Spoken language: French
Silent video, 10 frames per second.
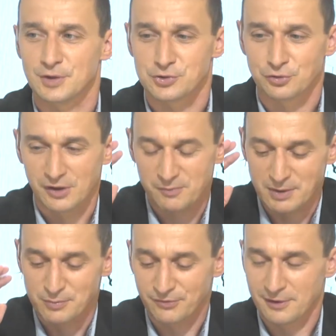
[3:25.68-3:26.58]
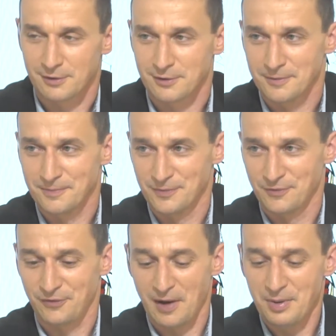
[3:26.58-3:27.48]
je ne risque pas de me faire euh,
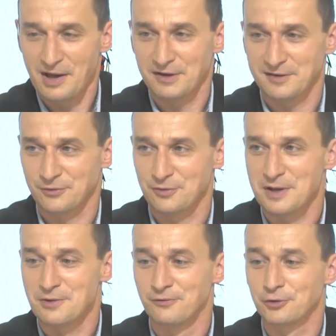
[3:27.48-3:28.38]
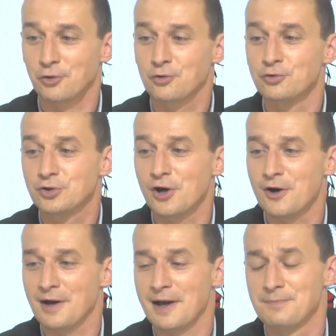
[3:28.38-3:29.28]
frapper avec cette semaine. Votre coup de
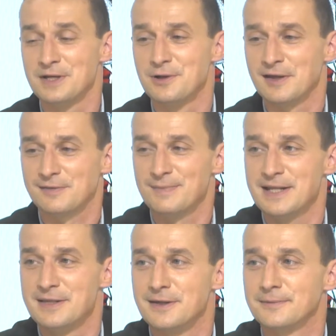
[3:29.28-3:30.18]
cœur happy de la semaine.